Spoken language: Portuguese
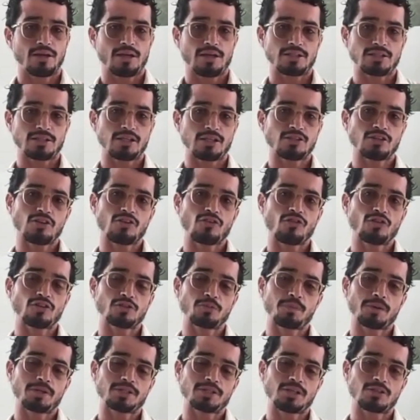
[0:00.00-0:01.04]
E se a gente
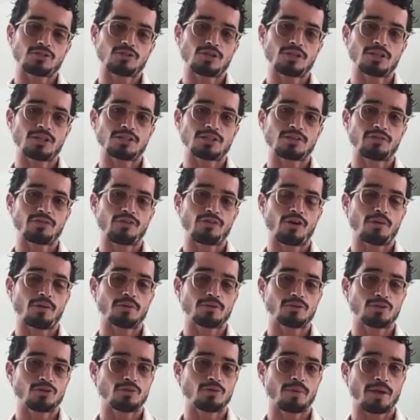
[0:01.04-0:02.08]
fosse pensar só dessa
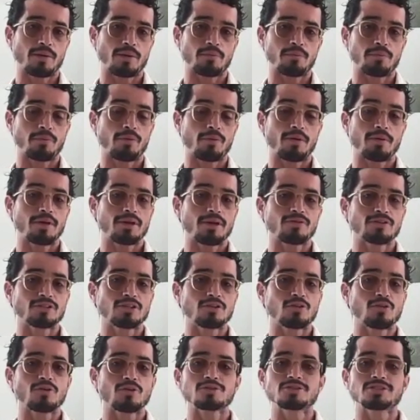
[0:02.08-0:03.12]
forma, tudo bem. O problema é que você
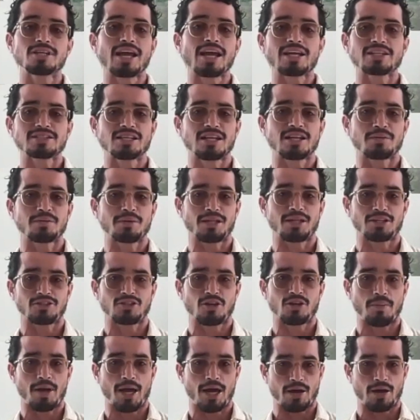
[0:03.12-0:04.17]
não consegue se alimentar
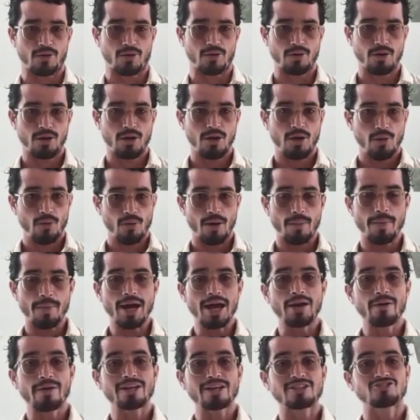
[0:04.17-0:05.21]
de amargo. O
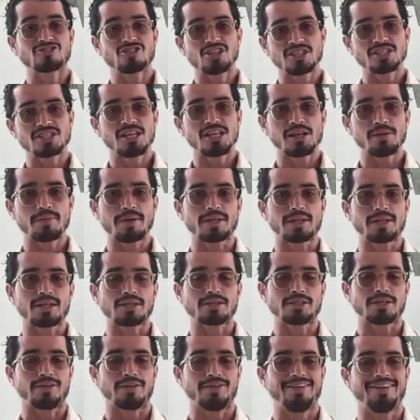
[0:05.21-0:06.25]
amargo é
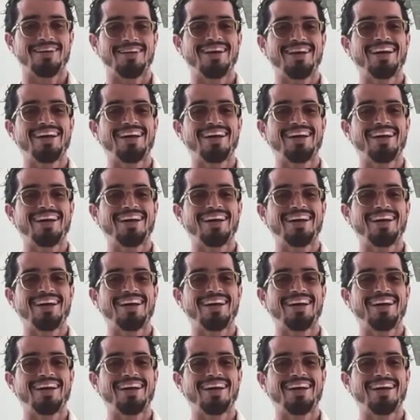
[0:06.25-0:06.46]
desalimentação.